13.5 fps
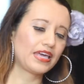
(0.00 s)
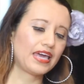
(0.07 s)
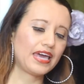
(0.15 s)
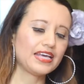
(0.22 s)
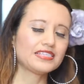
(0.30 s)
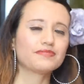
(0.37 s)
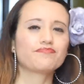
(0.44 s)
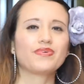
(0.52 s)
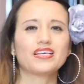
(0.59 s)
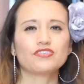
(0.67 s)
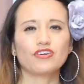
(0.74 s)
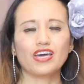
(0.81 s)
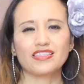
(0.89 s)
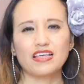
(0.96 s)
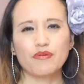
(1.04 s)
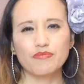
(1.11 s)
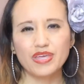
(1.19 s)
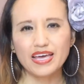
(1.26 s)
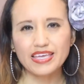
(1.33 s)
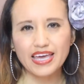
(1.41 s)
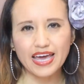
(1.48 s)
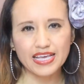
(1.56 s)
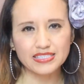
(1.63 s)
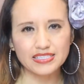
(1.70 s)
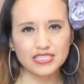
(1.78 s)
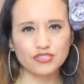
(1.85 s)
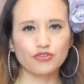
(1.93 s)
que es, pienso que también ya
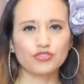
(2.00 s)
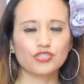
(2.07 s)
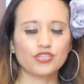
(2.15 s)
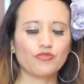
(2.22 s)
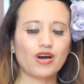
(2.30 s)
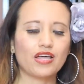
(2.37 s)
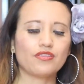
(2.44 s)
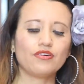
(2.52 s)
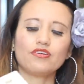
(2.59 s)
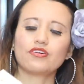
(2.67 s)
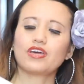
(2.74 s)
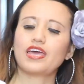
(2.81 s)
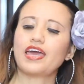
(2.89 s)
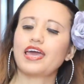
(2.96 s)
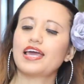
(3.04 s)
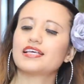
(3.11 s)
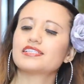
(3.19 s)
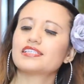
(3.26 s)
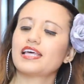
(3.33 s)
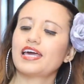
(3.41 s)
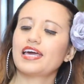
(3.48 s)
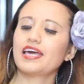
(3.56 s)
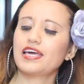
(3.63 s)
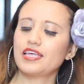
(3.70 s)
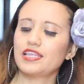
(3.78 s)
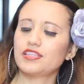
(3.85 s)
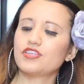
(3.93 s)
es descontinuado, que es de
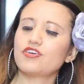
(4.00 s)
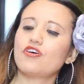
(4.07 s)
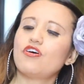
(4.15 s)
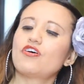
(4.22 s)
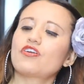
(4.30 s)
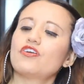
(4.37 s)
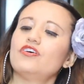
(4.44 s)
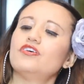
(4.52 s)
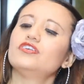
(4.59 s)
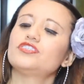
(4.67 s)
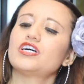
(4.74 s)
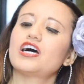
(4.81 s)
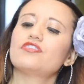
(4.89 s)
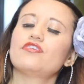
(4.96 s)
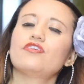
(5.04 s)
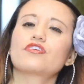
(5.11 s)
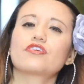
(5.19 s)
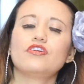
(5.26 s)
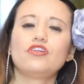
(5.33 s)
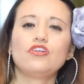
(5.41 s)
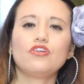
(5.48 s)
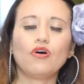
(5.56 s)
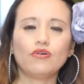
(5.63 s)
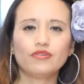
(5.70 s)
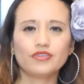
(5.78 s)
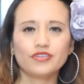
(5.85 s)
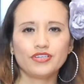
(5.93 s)
Dior Yador Lo.
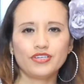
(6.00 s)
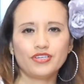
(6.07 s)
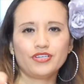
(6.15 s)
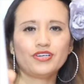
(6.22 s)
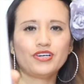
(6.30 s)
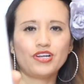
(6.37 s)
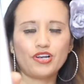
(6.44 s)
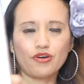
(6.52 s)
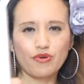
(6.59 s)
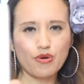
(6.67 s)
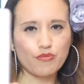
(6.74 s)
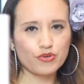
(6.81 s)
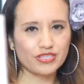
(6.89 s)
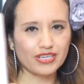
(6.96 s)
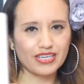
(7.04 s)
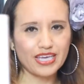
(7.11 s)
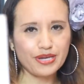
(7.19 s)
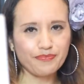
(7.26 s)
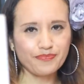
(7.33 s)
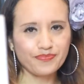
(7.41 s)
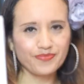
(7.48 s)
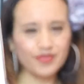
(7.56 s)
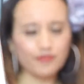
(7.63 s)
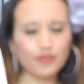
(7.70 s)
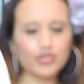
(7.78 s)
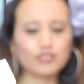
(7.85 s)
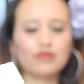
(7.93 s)
Lo vemos aquí.
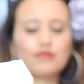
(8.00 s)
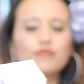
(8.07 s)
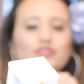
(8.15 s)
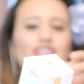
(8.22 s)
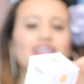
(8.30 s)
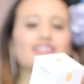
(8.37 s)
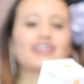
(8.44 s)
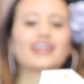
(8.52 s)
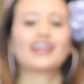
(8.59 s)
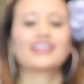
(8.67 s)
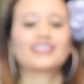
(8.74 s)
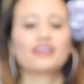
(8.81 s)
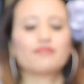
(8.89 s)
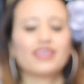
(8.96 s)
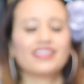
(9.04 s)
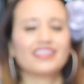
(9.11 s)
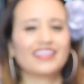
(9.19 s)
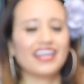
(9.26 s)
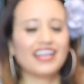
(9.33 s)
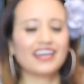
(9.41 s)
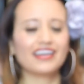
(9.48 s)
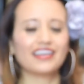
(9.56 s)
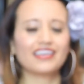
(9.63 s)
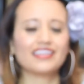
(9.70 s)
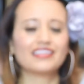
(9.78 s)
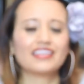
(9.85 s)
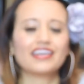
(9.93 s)
Pues lo vamos a sacar también de la
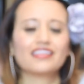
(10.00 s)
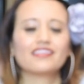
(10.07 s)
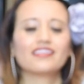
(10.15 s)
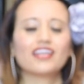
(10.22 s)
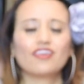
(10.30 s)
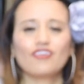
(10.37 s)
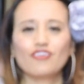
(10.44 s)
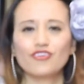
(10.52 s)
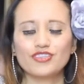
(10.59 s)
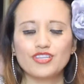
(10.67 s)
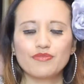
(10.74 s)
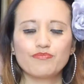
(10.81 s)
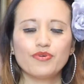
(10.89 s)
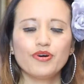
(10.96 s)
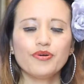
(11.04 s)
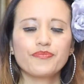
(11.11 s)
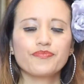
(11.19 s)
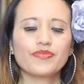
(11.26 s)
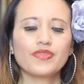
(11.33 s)
cajita que tiene el logotipo.